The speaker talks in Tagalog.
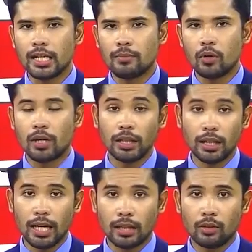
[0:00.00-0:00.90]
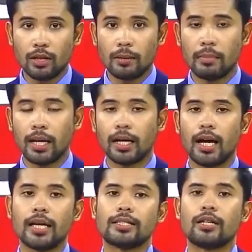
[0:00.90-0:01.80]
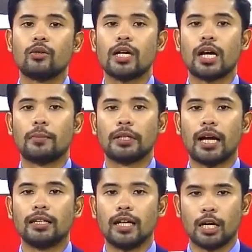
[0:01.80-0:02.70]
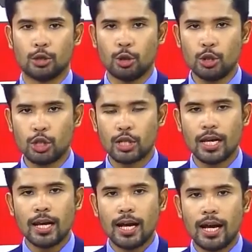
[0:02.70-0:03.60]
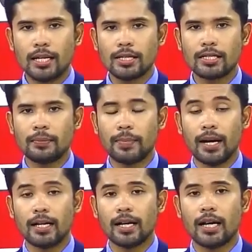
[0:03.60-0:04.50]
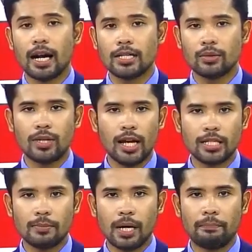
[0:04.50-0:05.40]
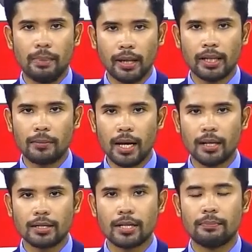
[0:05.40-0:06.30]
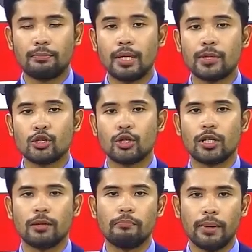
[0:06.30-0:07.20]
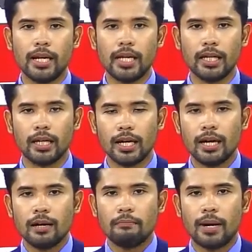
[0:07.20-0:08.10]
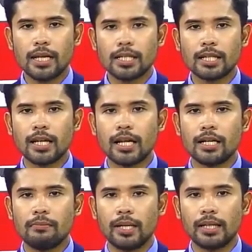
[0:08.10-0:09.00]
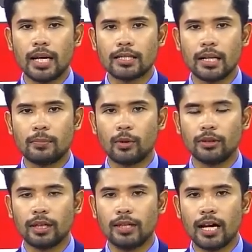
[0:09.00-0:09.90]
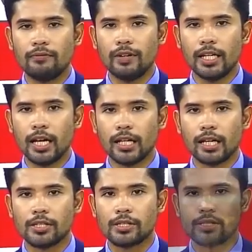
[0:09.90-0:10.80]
Mong kandidato ng barangay at sangguniang kabataan elections ang sasampahan ng kaso dahil sa mga paglabag sa premature campaigning. Para sa detalye ng balita sa report ni Dan Villegas.